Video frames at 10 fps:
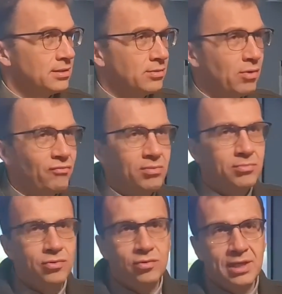głową
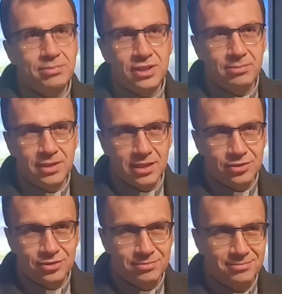muru nie
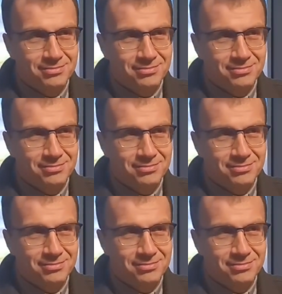przebijesz.